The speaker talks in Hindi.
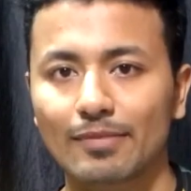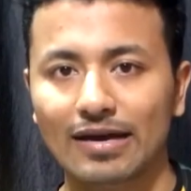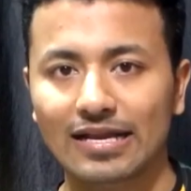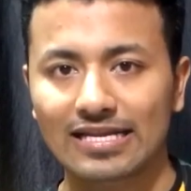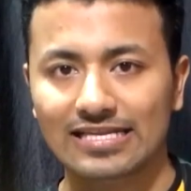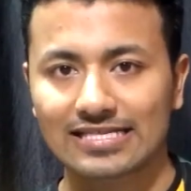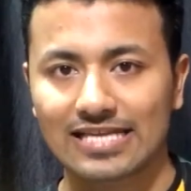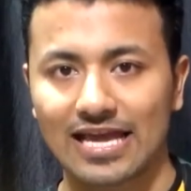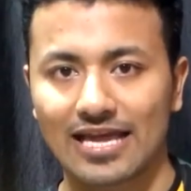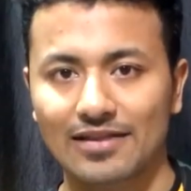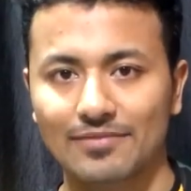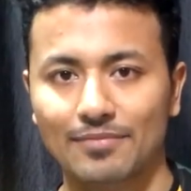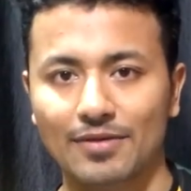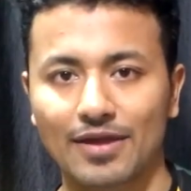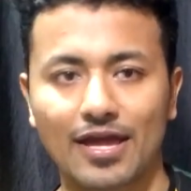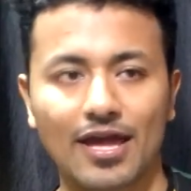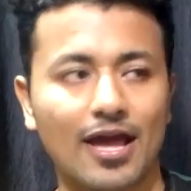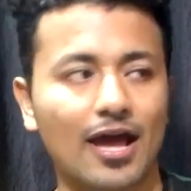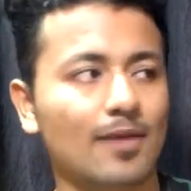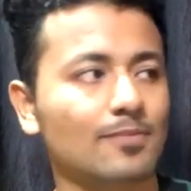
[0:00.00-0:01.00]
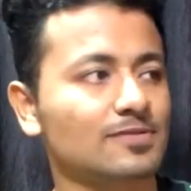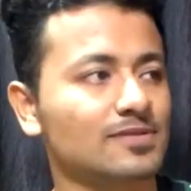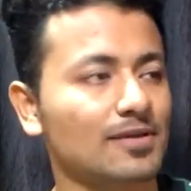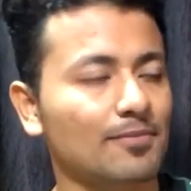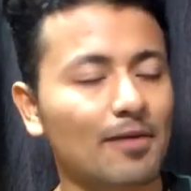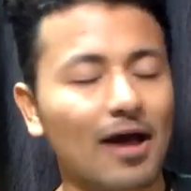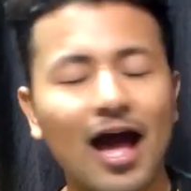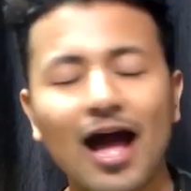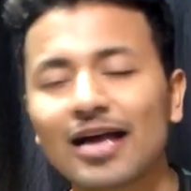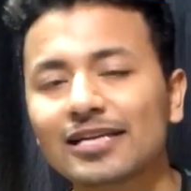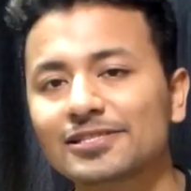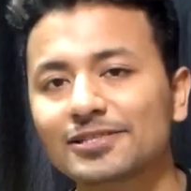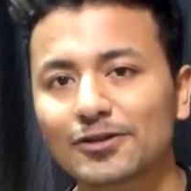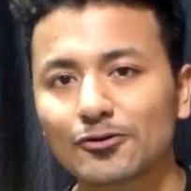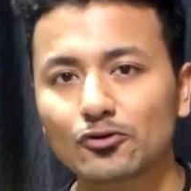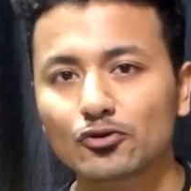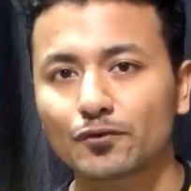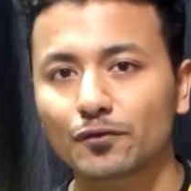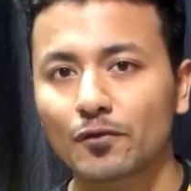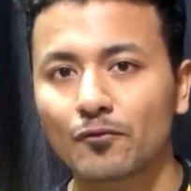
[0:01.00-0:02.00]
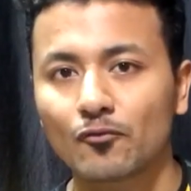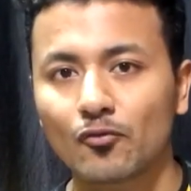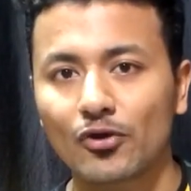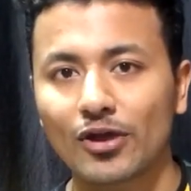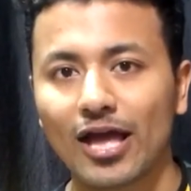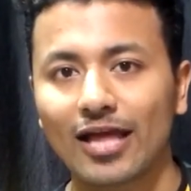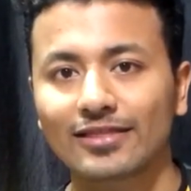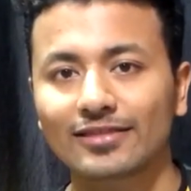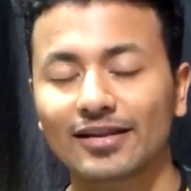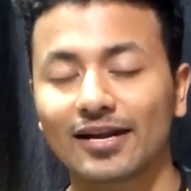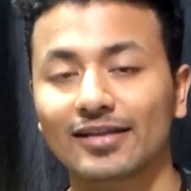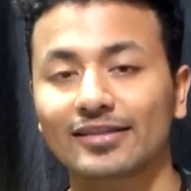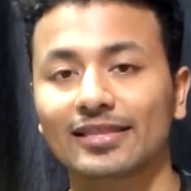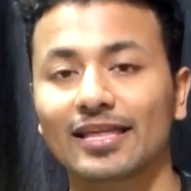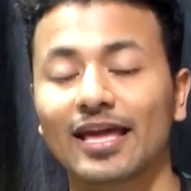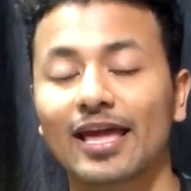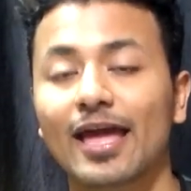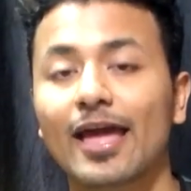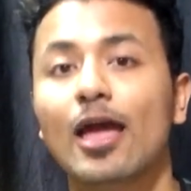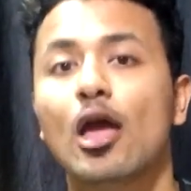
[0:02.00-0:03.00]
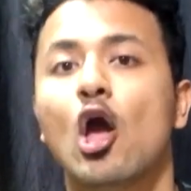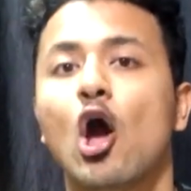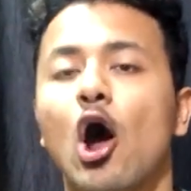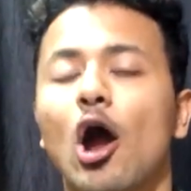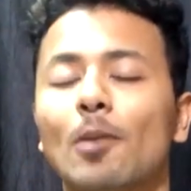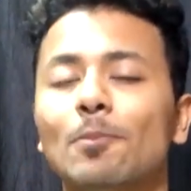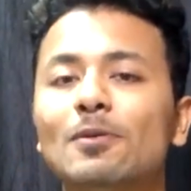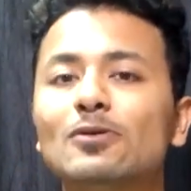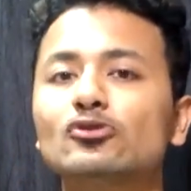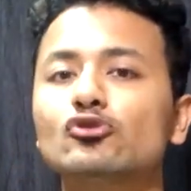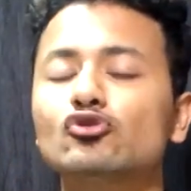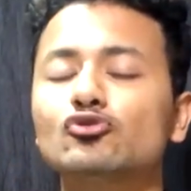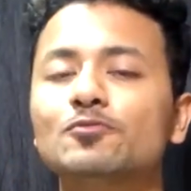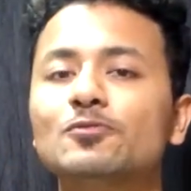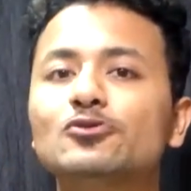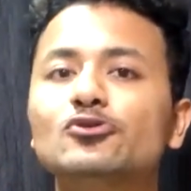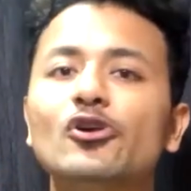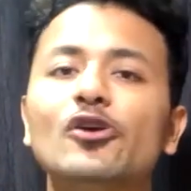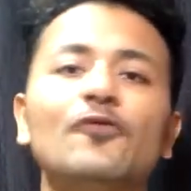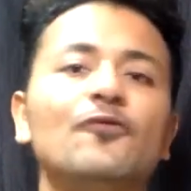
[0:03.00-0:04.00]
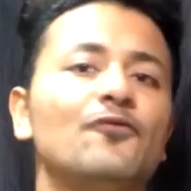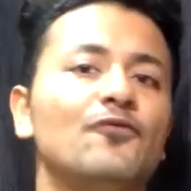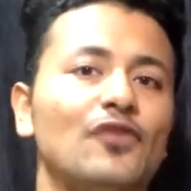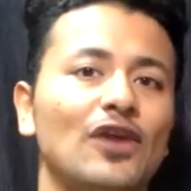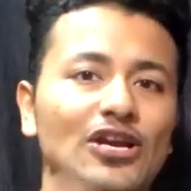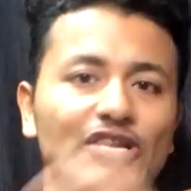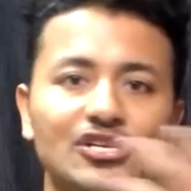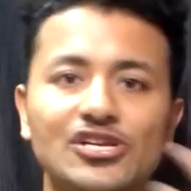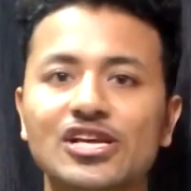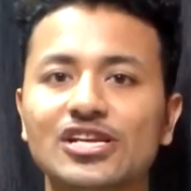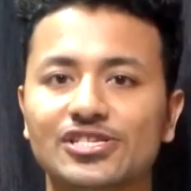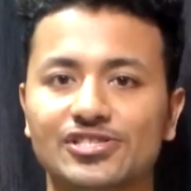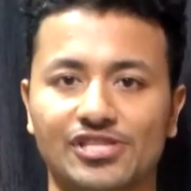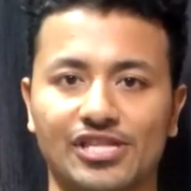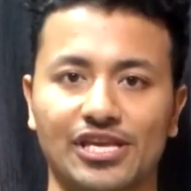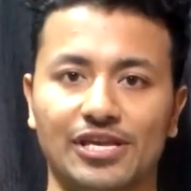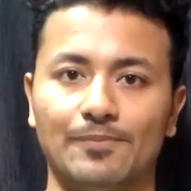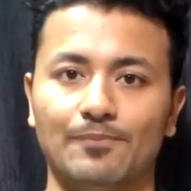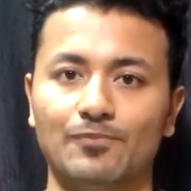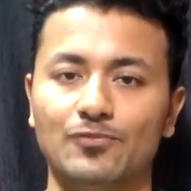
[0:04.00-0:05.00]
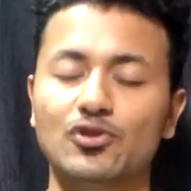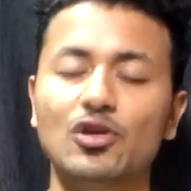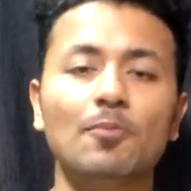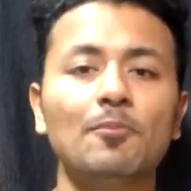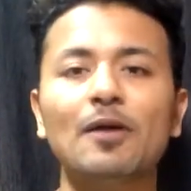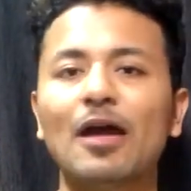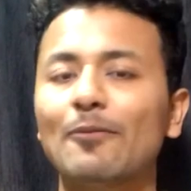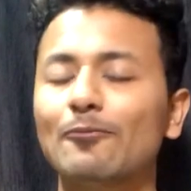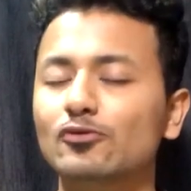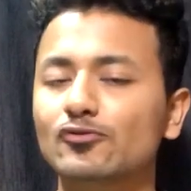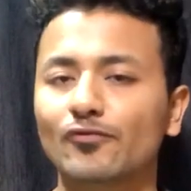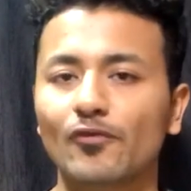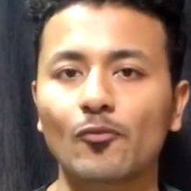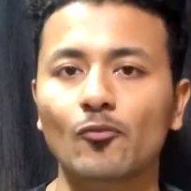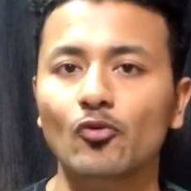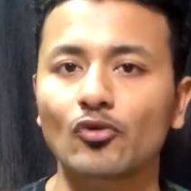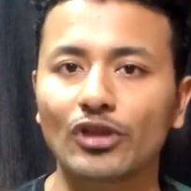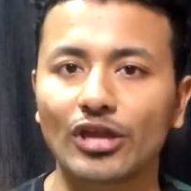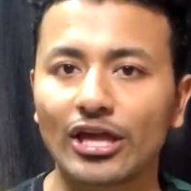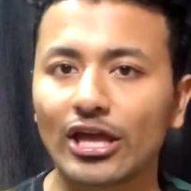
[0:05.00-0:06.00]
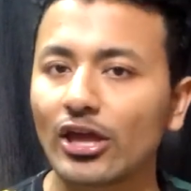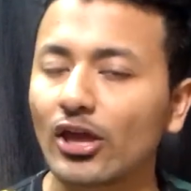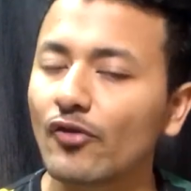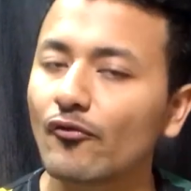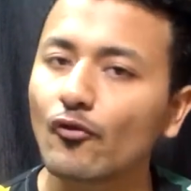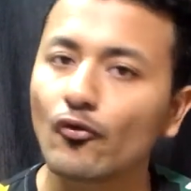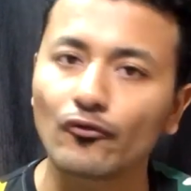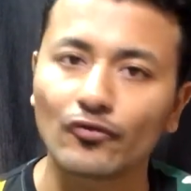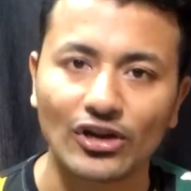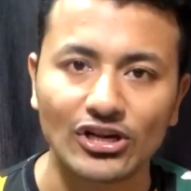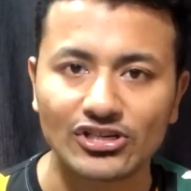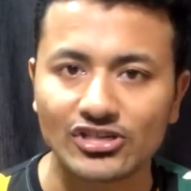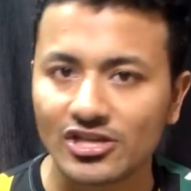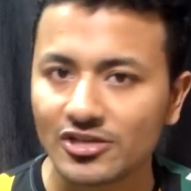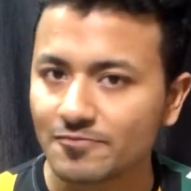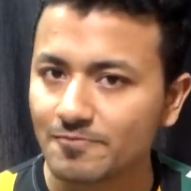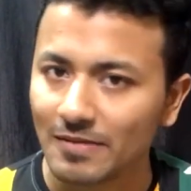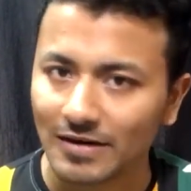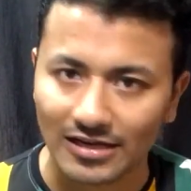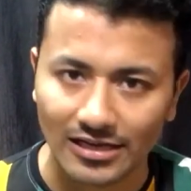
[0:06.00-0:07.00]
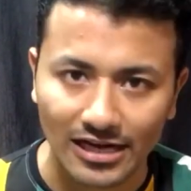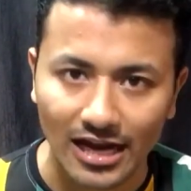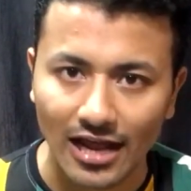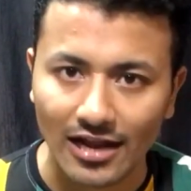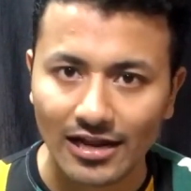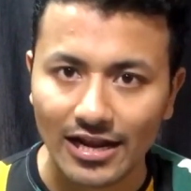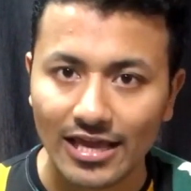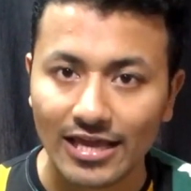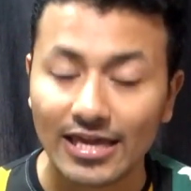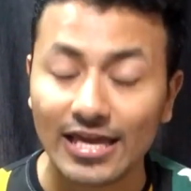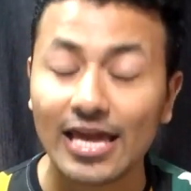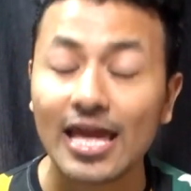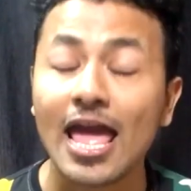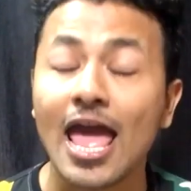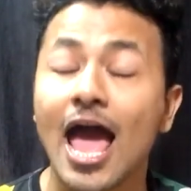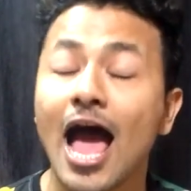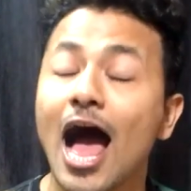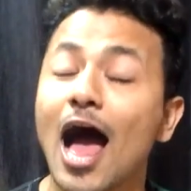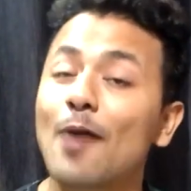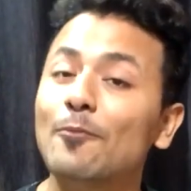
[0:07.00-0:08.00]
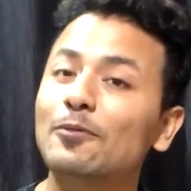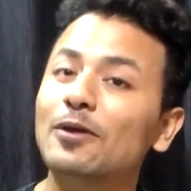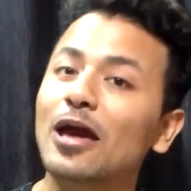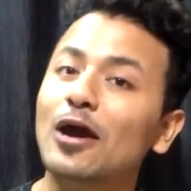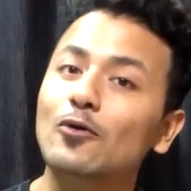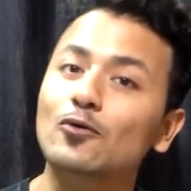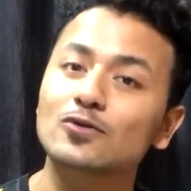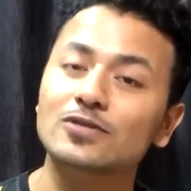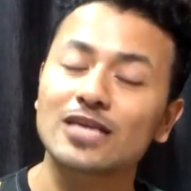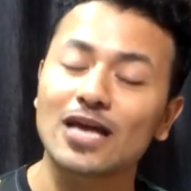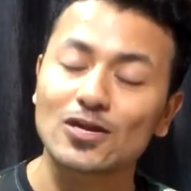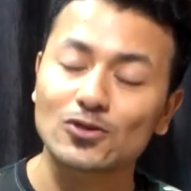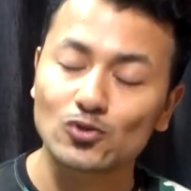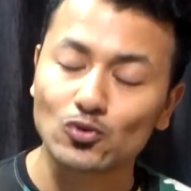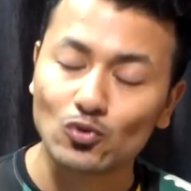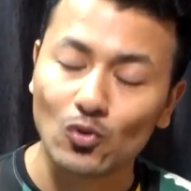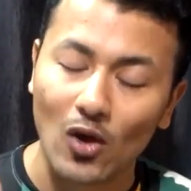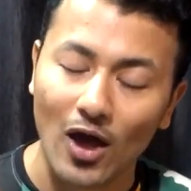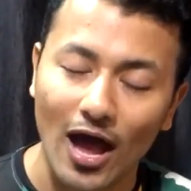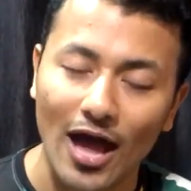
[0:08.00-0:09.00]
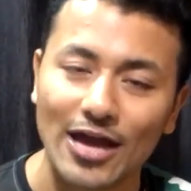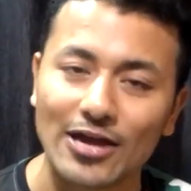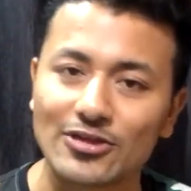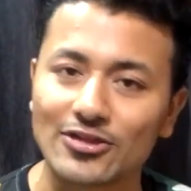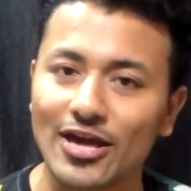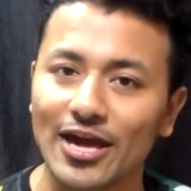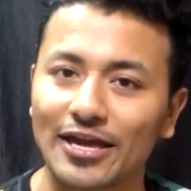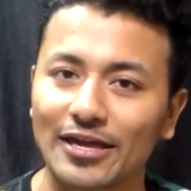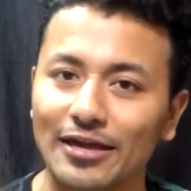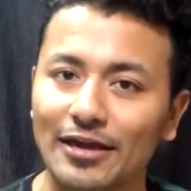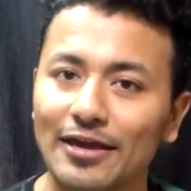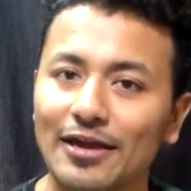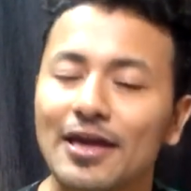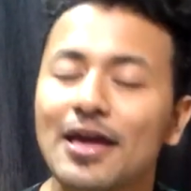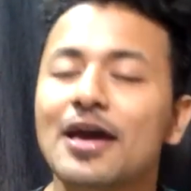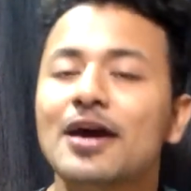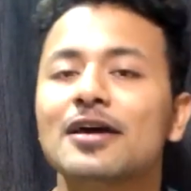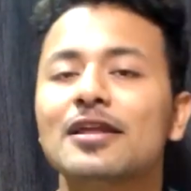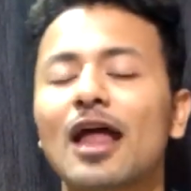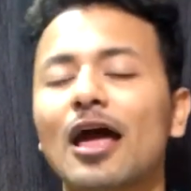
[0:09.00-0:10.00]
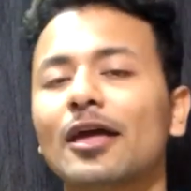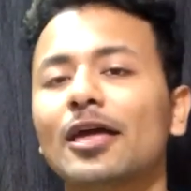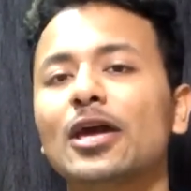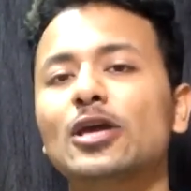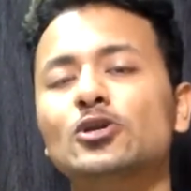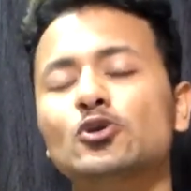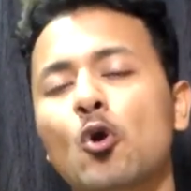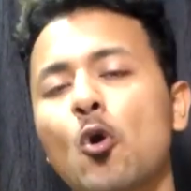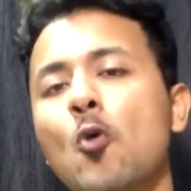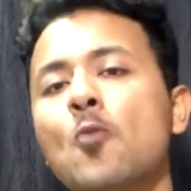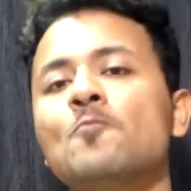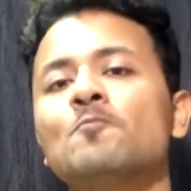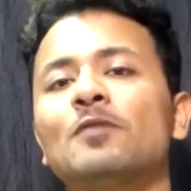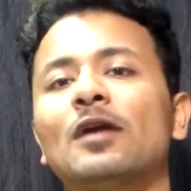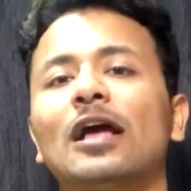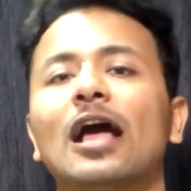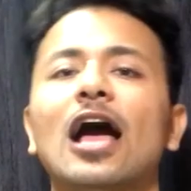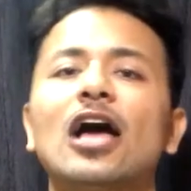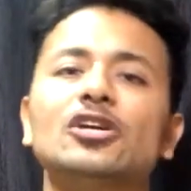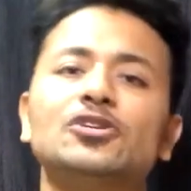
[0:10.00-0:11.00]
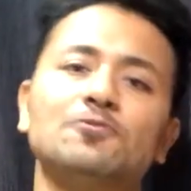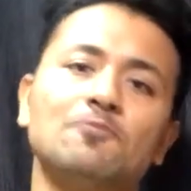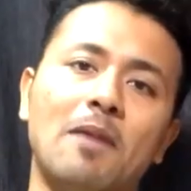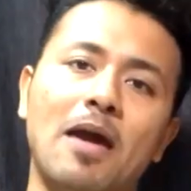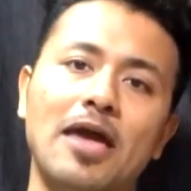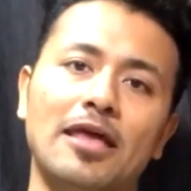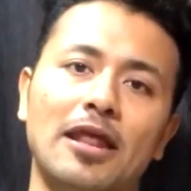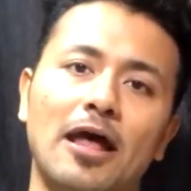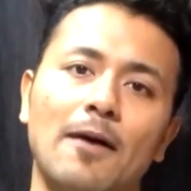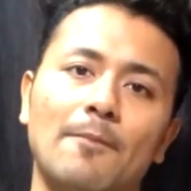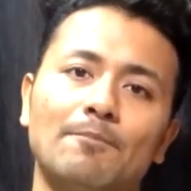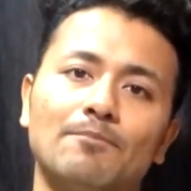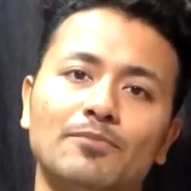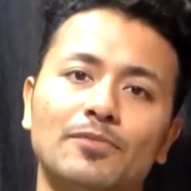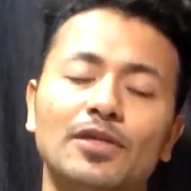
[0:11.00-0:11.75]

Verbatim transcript: हमारे जहन में है हम सब आज तक उस फिल्म को याद रखते हैं और प्लस उसमें जो एक फ्रेशनेस थी जब भी आप उस फिल्म को देखेंगे वो फ्रेशनेस बरकरार रहेगी आपकी आंखों से आंसू तो आ ही जाएंगे राकेश ओम प्रकाश मेहरा